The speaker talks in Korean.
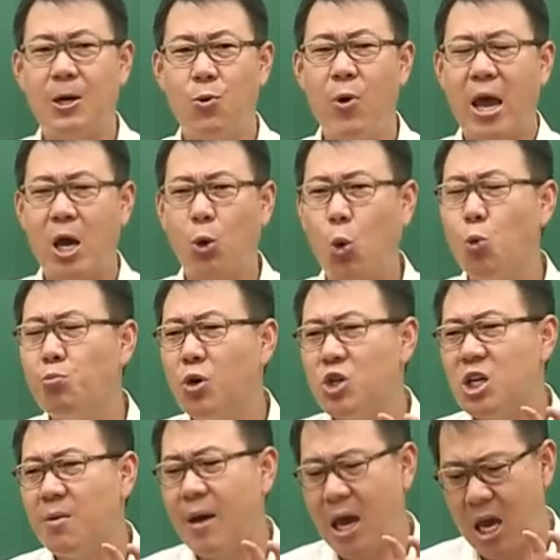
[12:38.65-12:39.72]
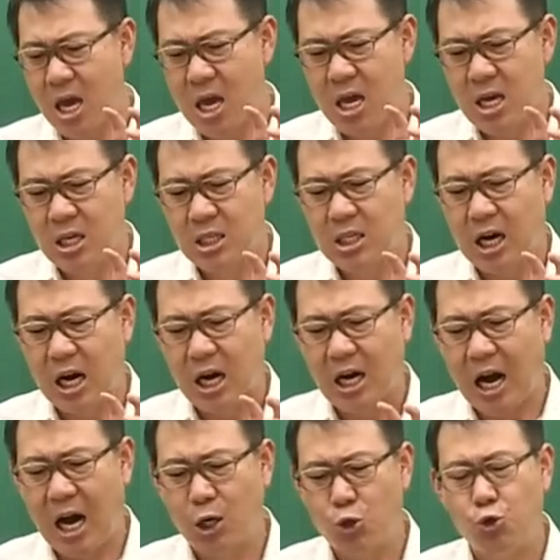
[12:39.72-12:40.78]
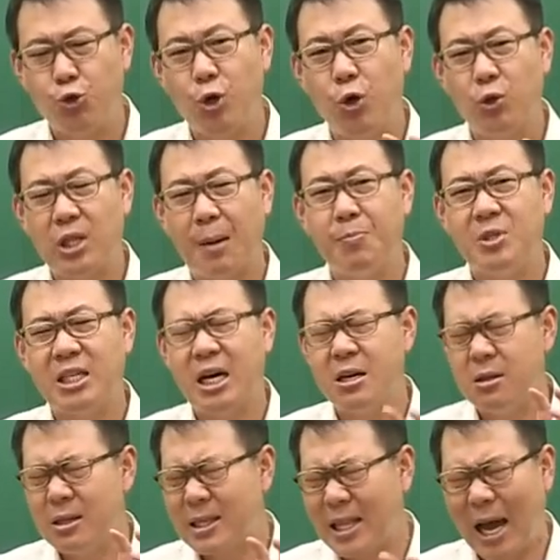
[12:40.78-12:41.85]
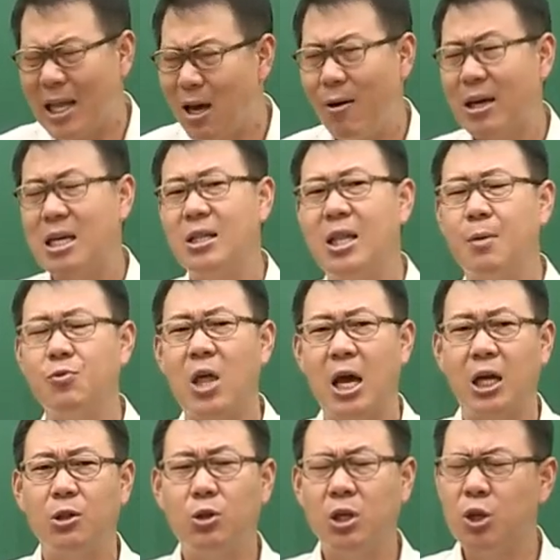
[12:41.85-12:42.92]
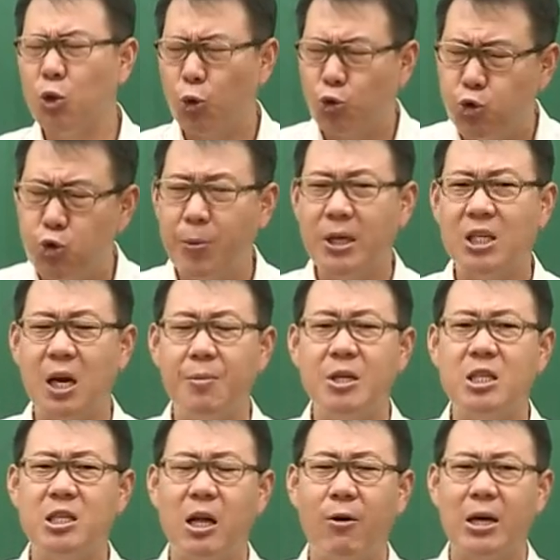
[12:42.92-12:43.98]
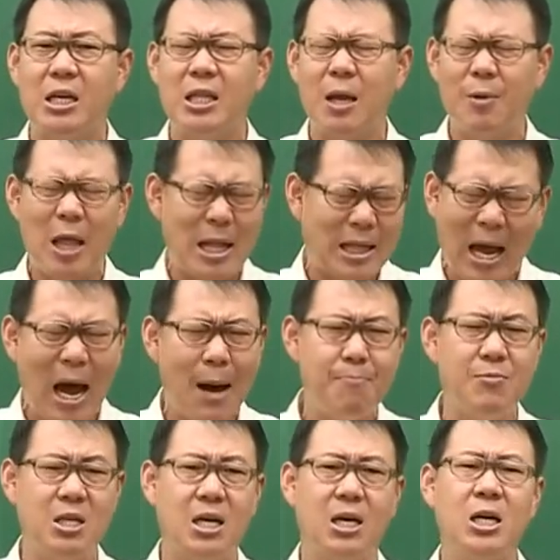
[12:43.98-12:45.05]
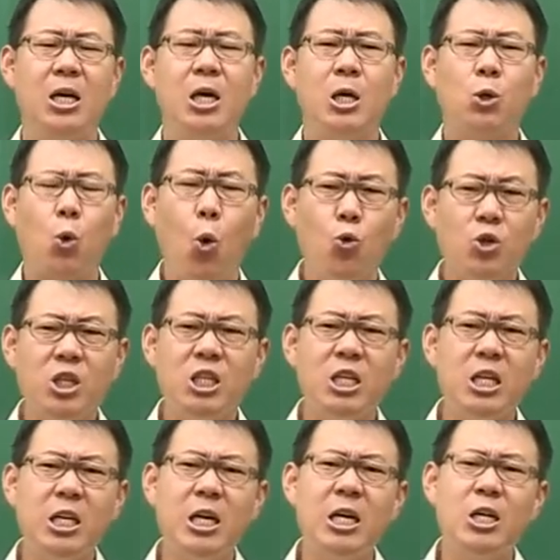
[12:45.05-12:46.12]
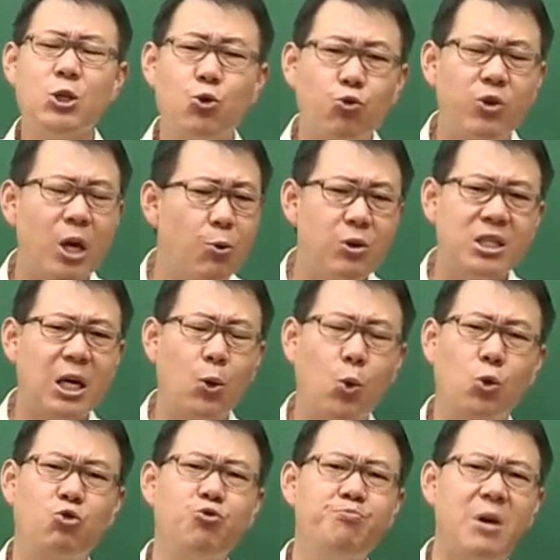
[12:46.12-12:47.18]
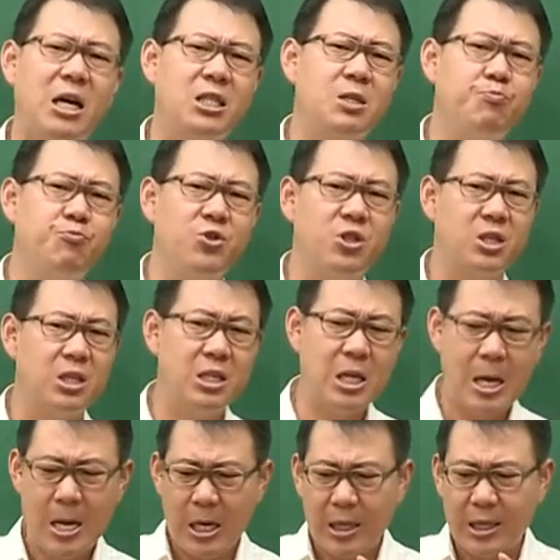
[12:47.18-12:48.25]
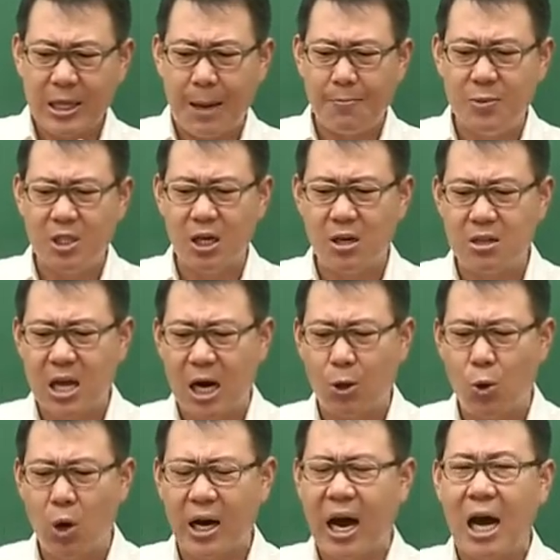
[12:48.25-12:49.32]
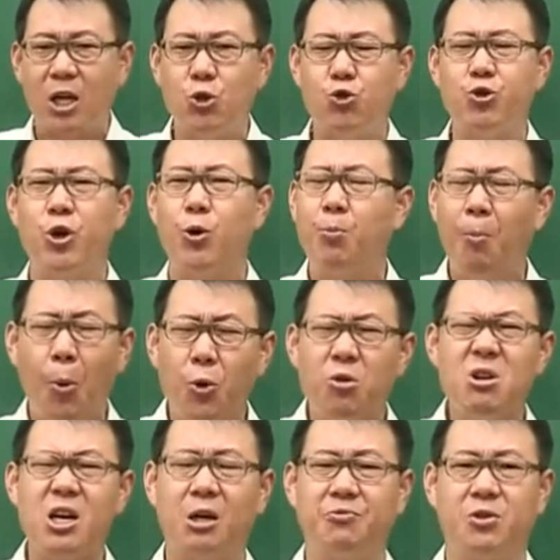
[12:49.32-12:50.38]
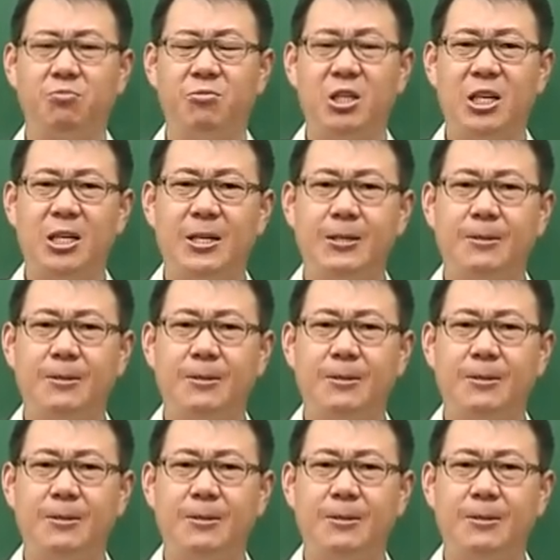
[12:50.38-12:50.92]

왜? 공무원 시험에 자 강주령, 남자연 다 나왔기 때문에 그것도 두 번, 세 번씩 나왔기 때문에 다 압니다. 공시 6개월 이상 준비하신 분들은 남자연하고 강주령은 모를 리가 없습니다.